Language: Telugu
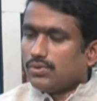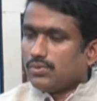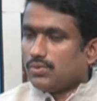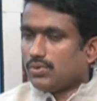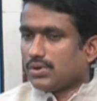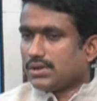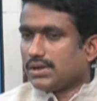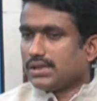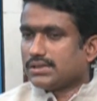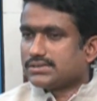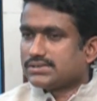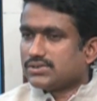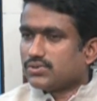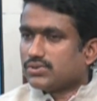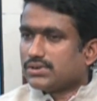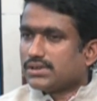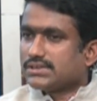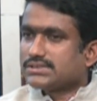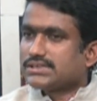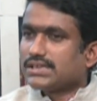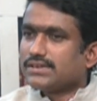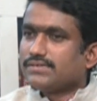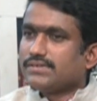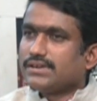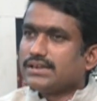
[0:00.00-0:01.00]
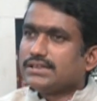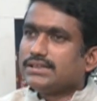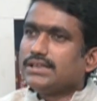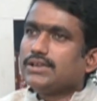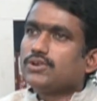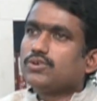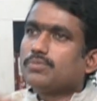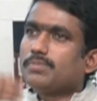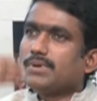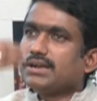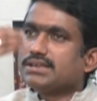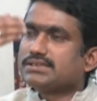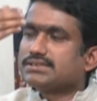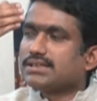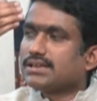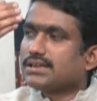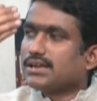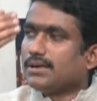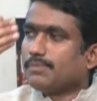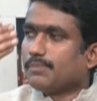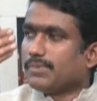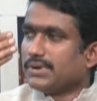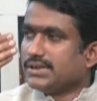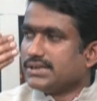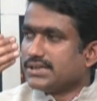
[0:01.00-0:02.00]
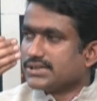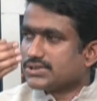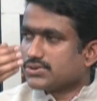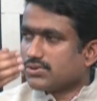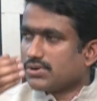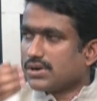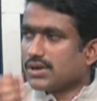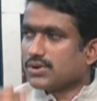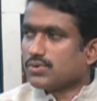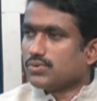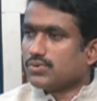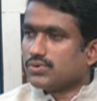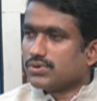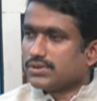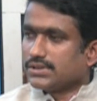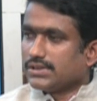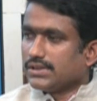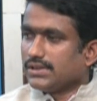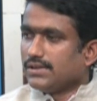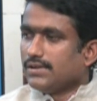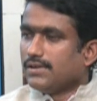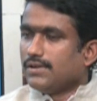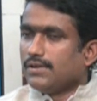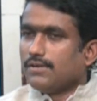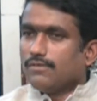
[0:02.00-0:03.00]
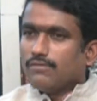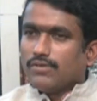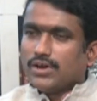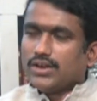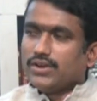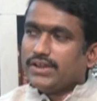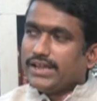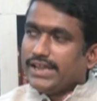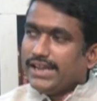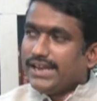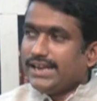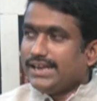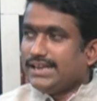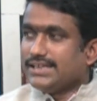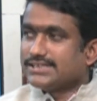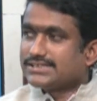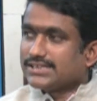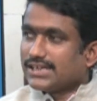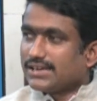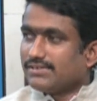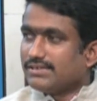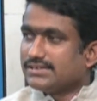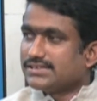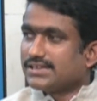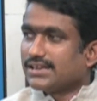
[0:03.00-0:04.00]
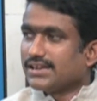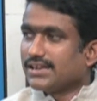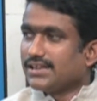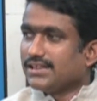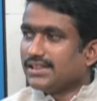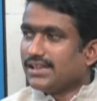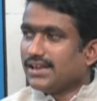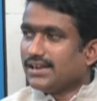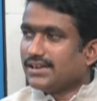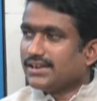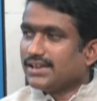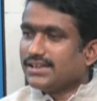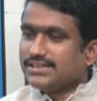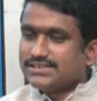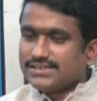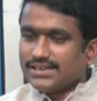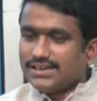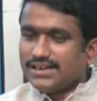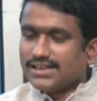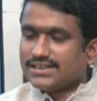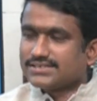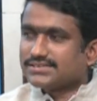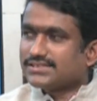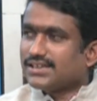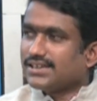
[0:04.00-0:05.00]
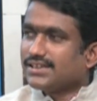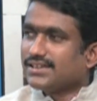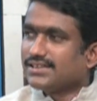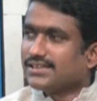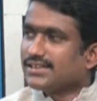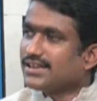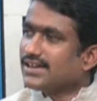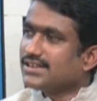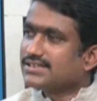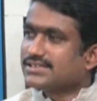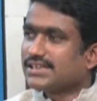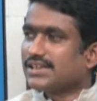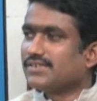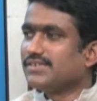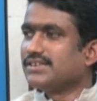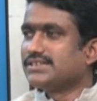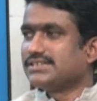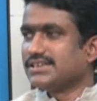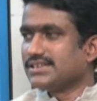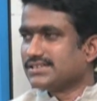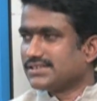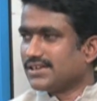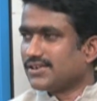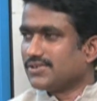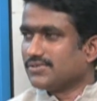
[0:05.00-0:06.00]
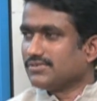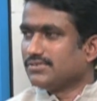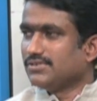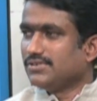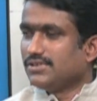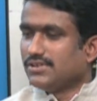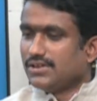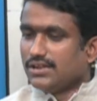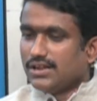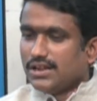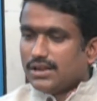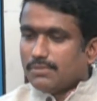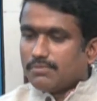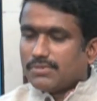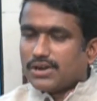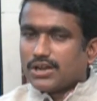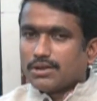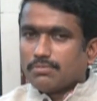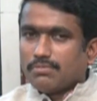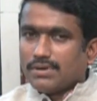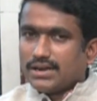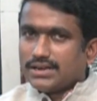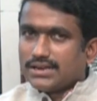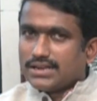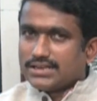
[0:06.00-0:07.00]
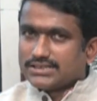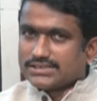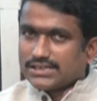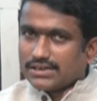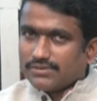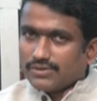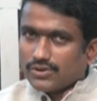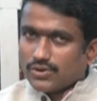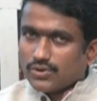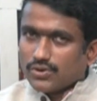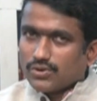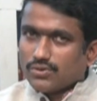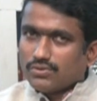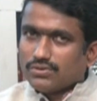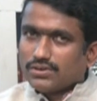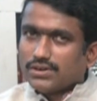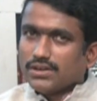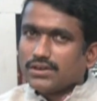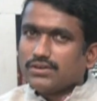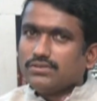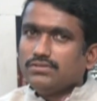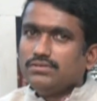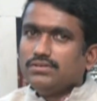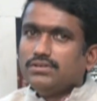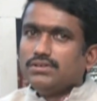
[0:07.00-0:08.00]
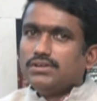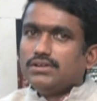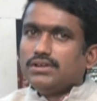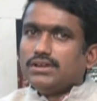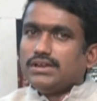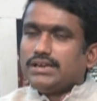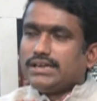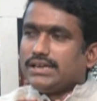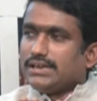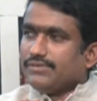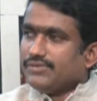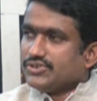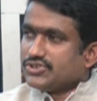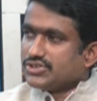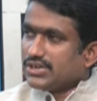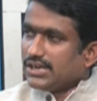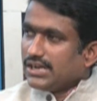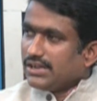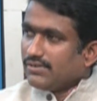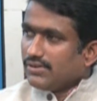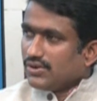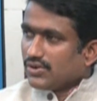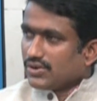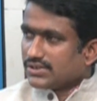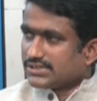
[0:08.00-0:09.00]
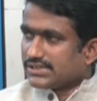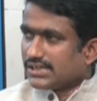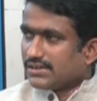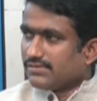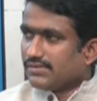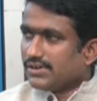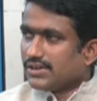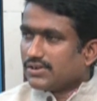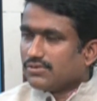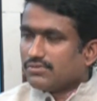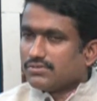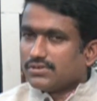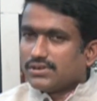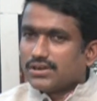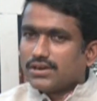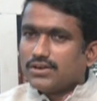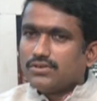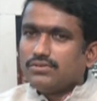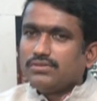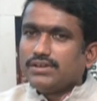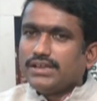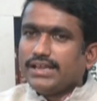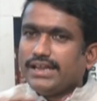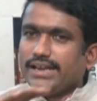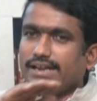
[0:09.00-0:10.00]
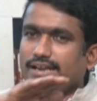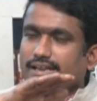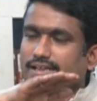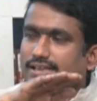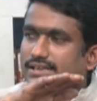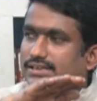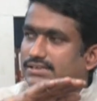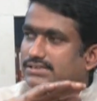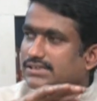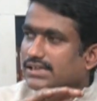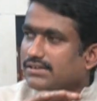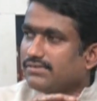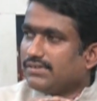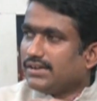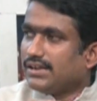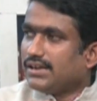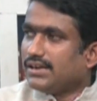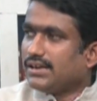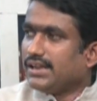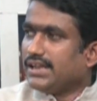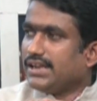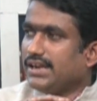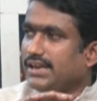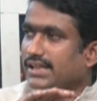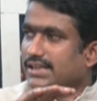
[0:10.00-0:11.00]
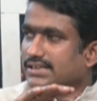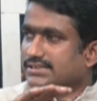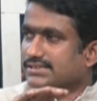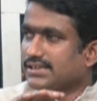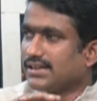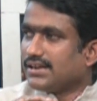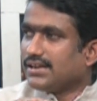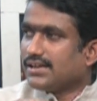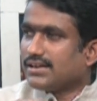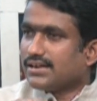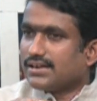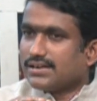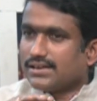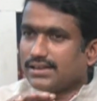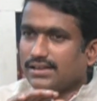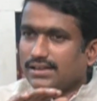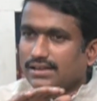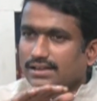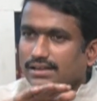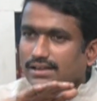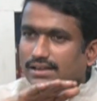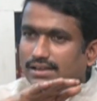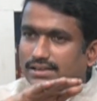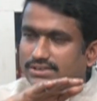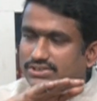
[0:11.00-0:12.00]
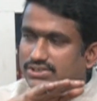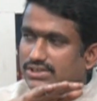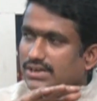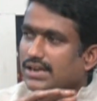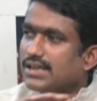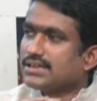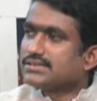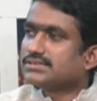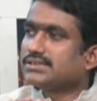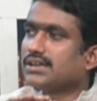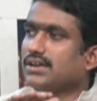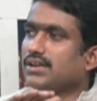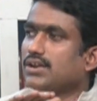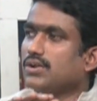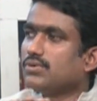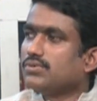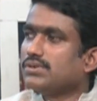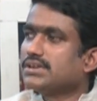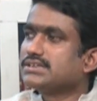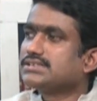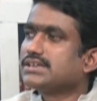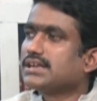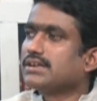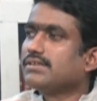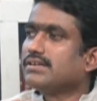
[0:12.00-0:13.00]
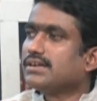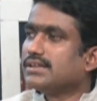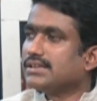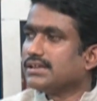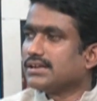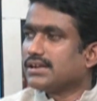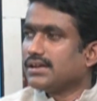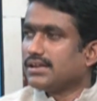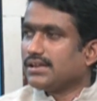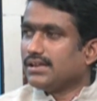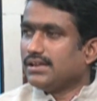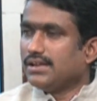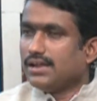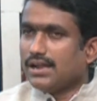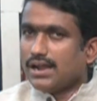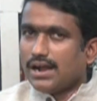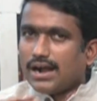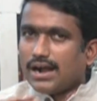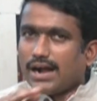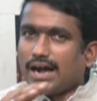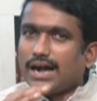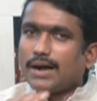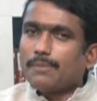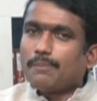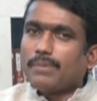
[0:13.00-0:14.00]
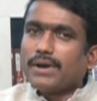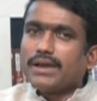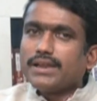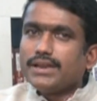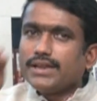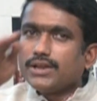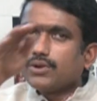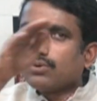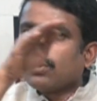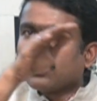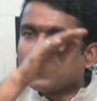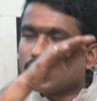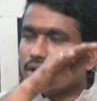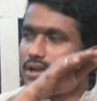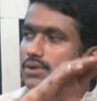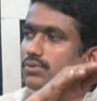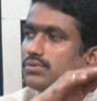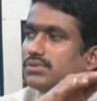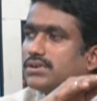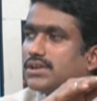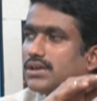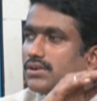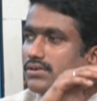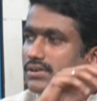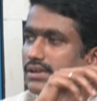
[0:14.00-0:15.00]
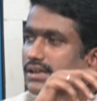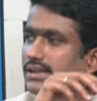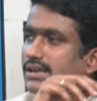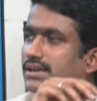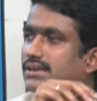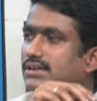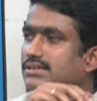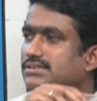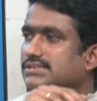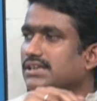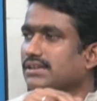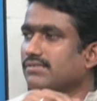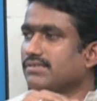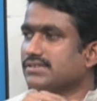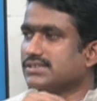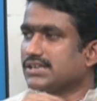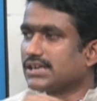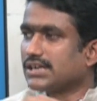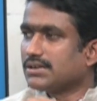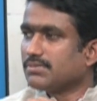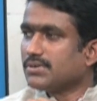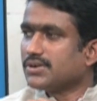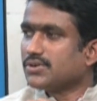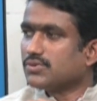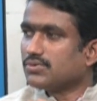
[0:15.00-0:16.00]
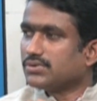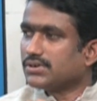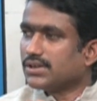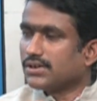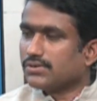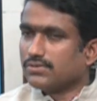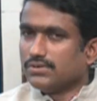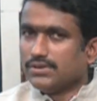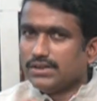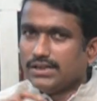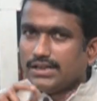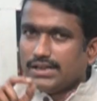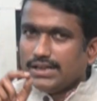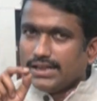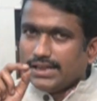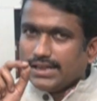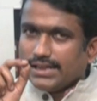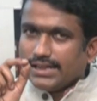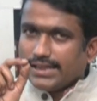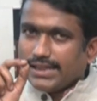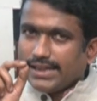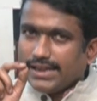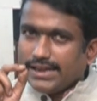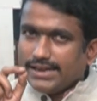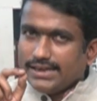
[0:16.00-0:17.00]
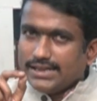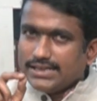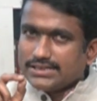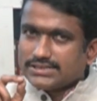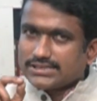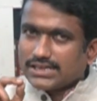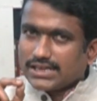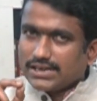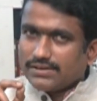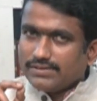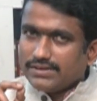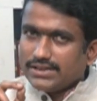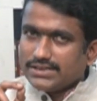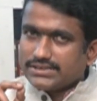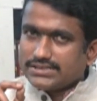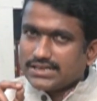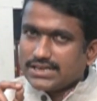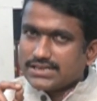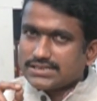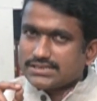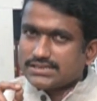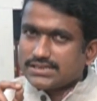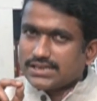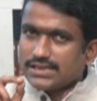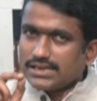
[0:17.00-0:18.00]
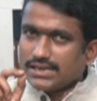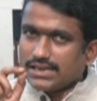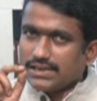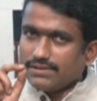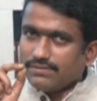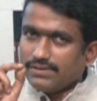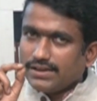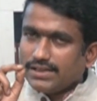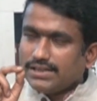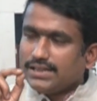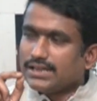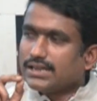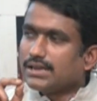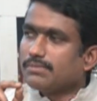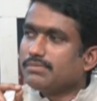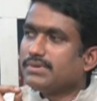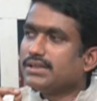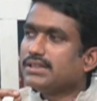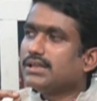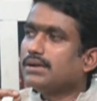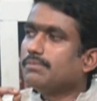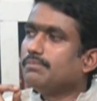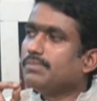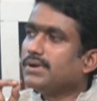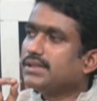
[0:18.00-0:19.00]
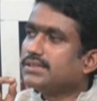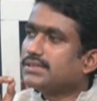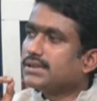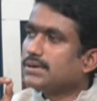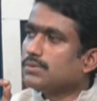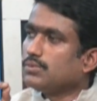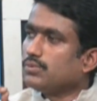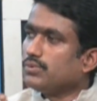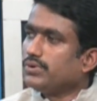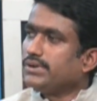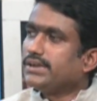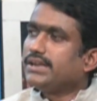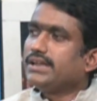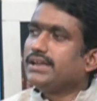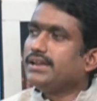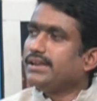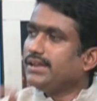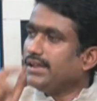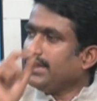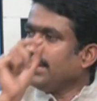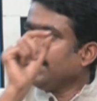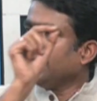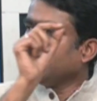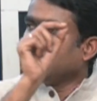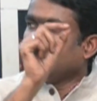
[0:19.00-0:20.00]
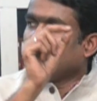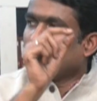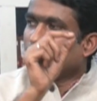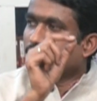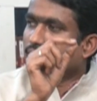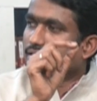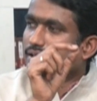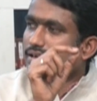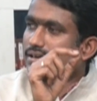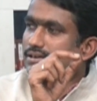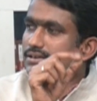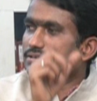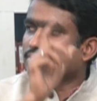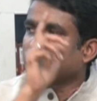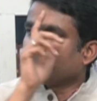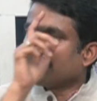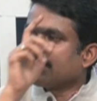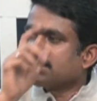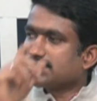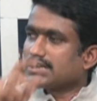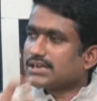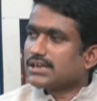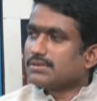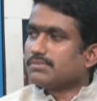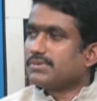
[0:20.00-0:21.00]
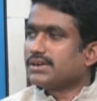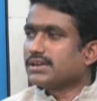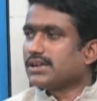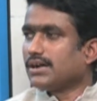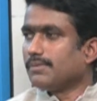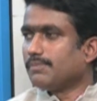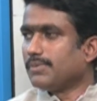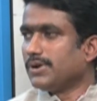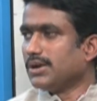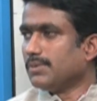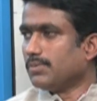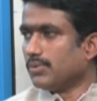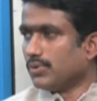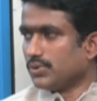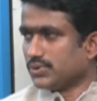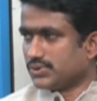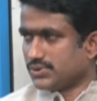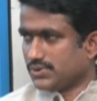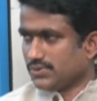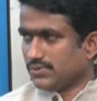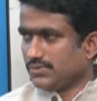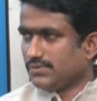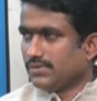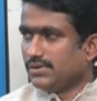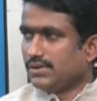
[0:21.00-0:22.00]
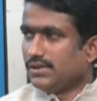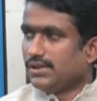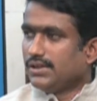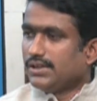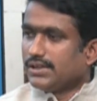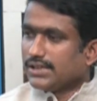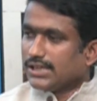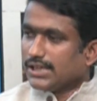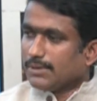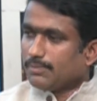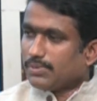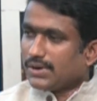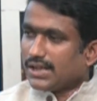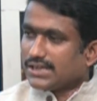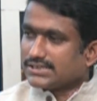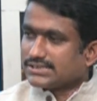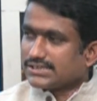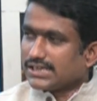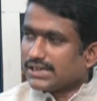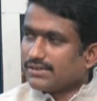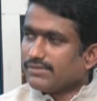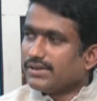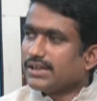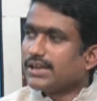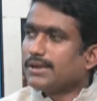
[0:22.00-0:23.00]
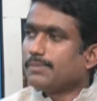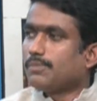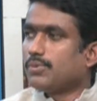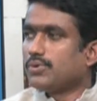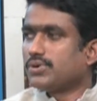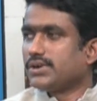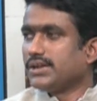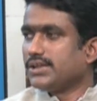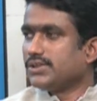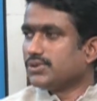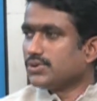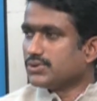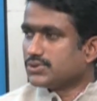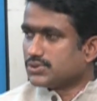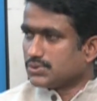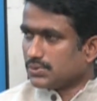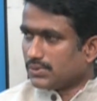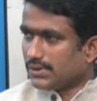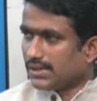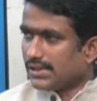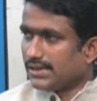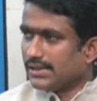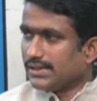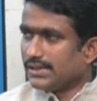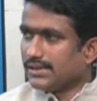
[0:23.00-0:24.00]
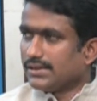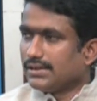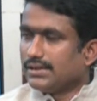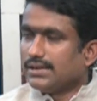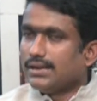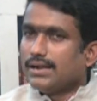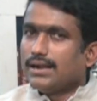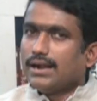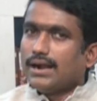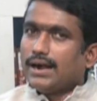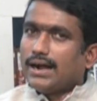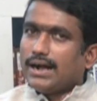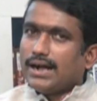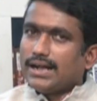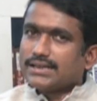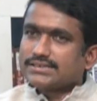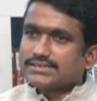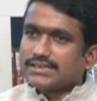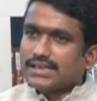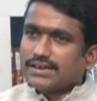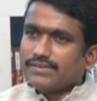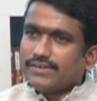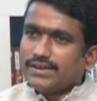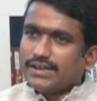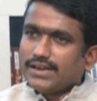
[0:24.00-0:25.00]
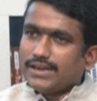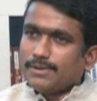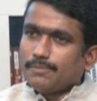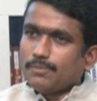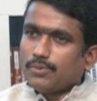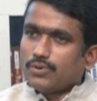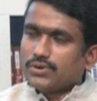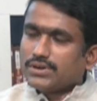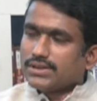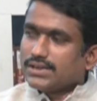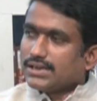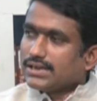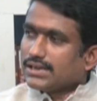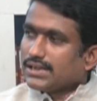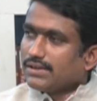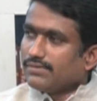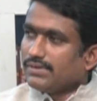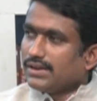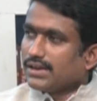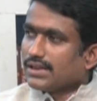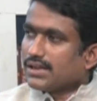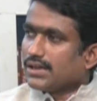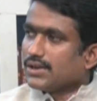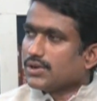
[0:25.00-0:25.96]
ఒక చోట సర్వే అయితే ఇంక పై స్థాయికి అప్పీల్ చేసుకోవడానికి ఉంటుంది వాళ్ళు ఏడీ సర్వే జరిగింది అంటే జిల్లా స్థాయి అధికారి సర్వే చేశాడు మనకు మండల్ సర్వేర్ ఒకరు ఉంటారు డివిజన్ లెవెల్ ఒక సర్వేయర్ ఉంటాడు ఏడీ సర్వే ఏడీఎస్ఎల్ఆర్ అంటే జిల్లా స్థాయిలో ఉన్న సర్వే అధికారి ఆ పైన ఇంకొకరే ఉంటారు డైరెక్టర్ సర్వే సెటిల్మెంట్ ఉంటారు ఏడీ సర్వే చేసిన నివేదిక మీద అభ్యంతరం ఉంటేనే డైరెక్టర్ సర్వే సెటిల్మెంట్కి అప్పీల్ పోవచ్చు ఇప్పుడు ఆ సర్వే రిపోర్ట్ ఏందో చూడాలి ఆ సర్వే రిపోర్ట్ కనుక వీళ్ళకి